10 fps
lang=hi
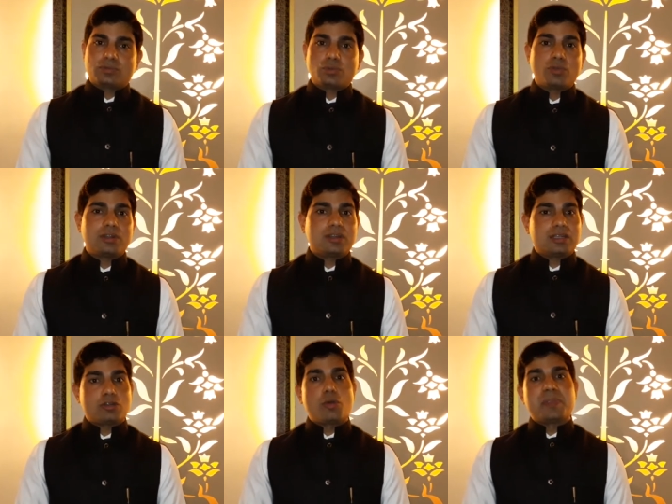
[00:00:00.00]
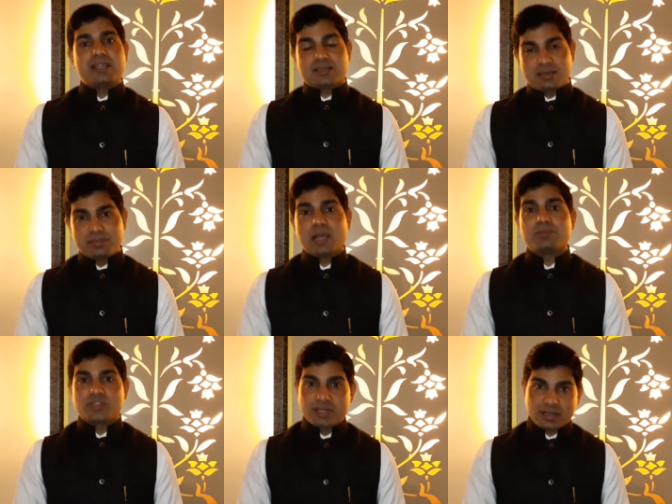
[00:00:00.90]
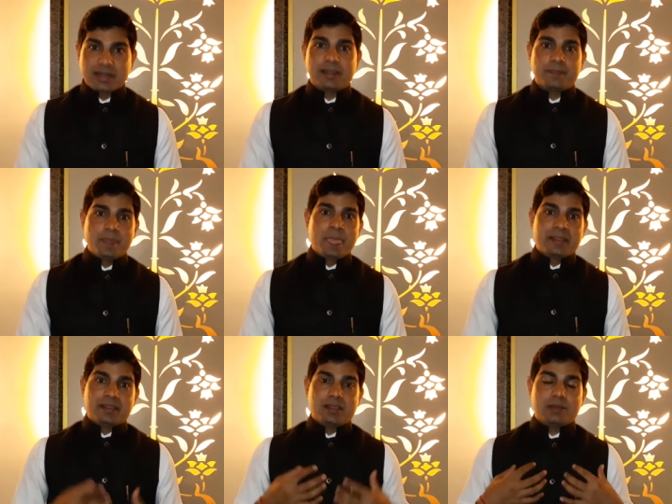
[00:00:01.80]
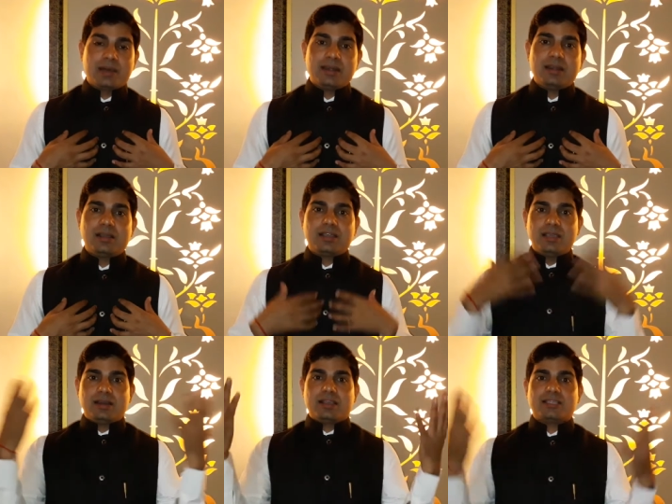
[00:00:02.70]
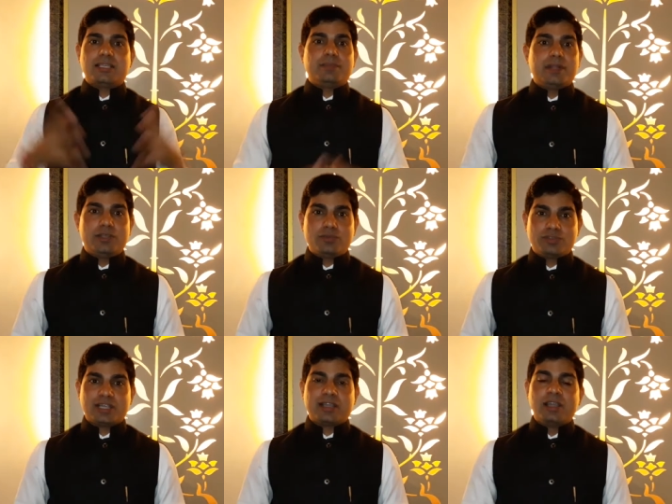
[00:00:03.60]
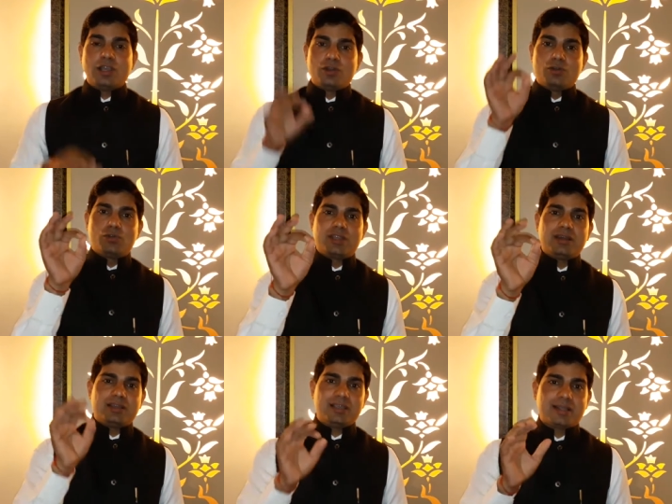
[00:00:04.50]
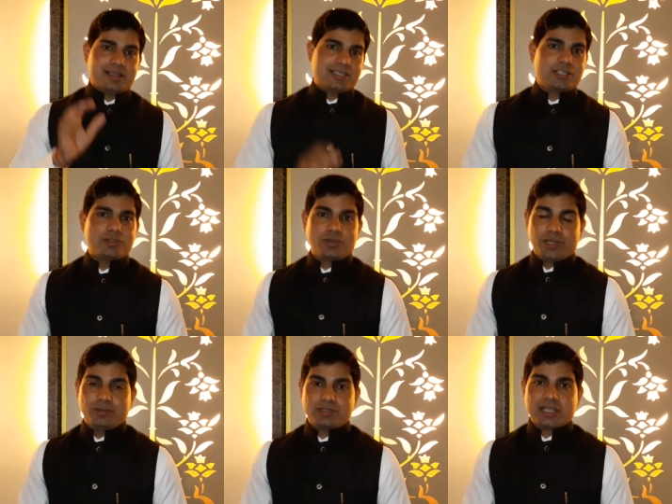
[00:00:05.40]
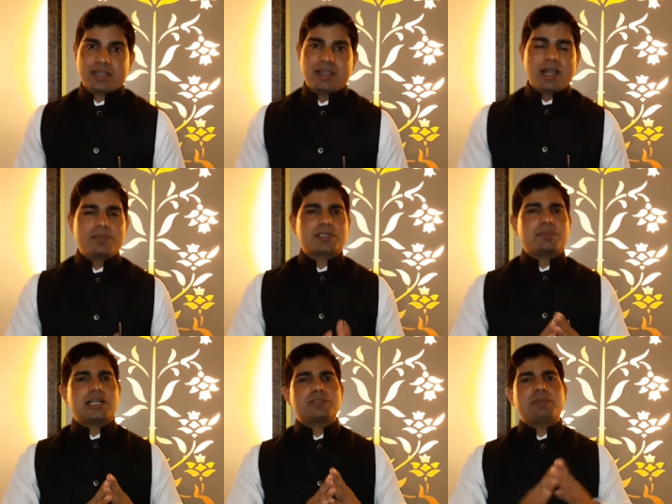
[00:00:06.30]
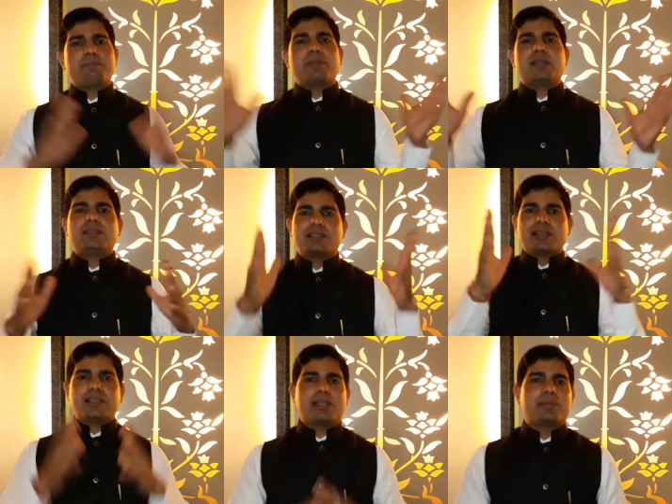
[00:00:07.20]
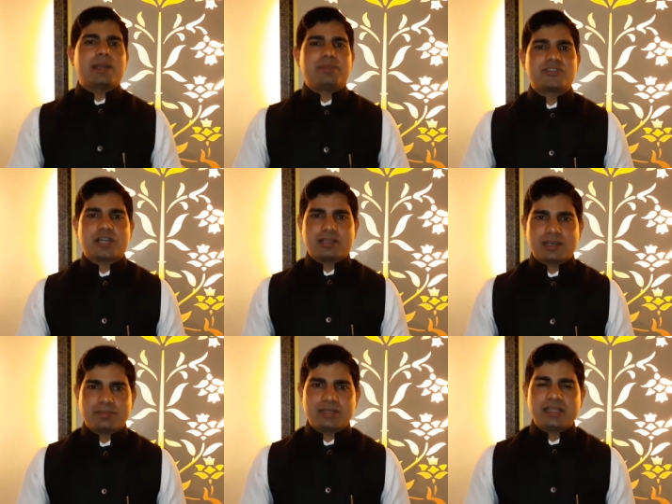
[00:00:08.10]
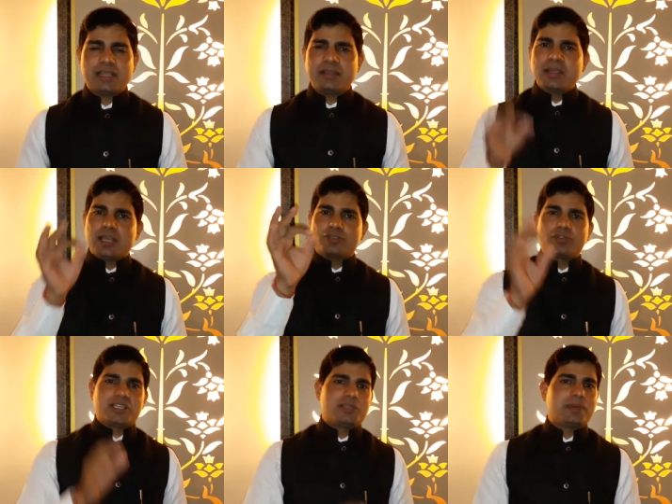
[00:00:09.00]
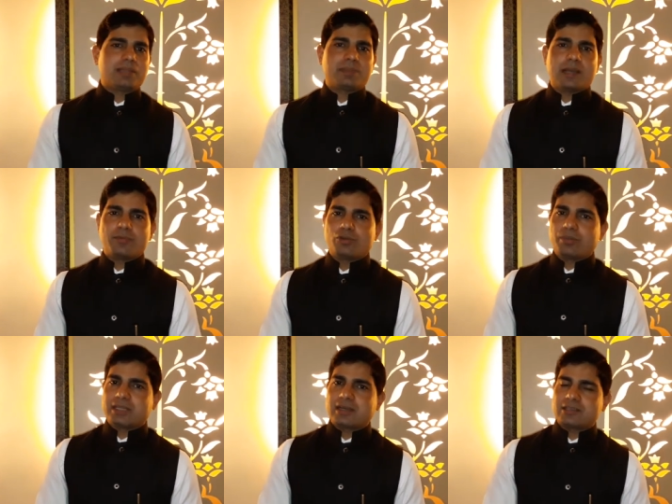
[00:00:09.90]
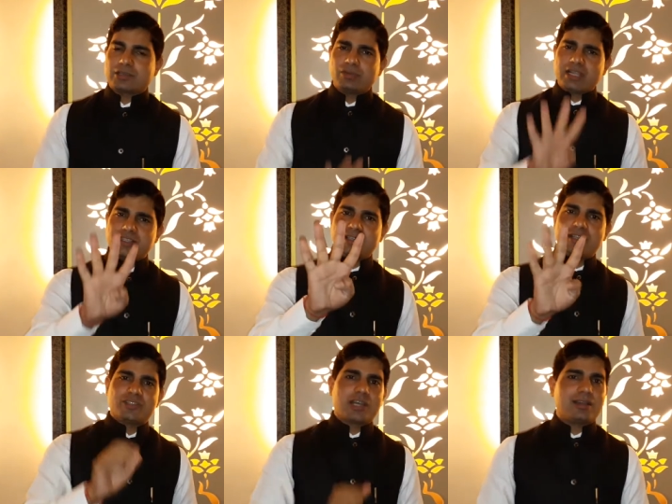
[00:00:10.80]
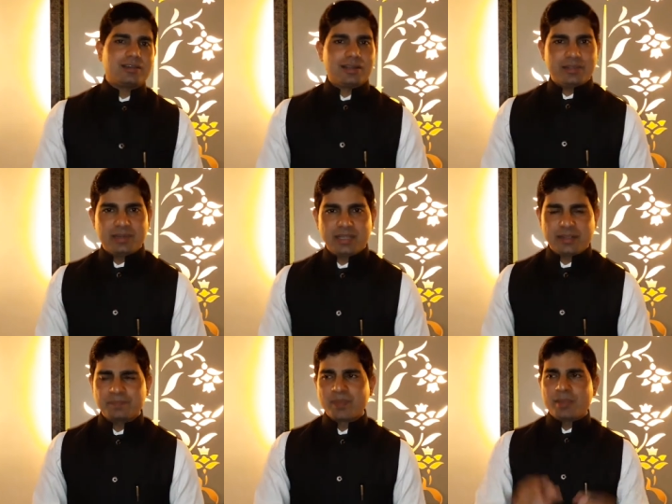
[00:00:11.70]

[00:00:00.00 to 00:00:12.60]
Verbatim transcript: थ्रोट कट कंपटीशन में हम चल रहे हैं कि हमारी लकीर कैसे बड़ी हो जाए लोगों की लकीर कैसे छोटी हो जाए हम समाज में बढ़ते जाएं ये हमारी विचारधारा बन गई है एक छोटी सी बात मैं आप लोगों को बताना चाहूंगा ज़िंदगी चार दिन के लिए मिली है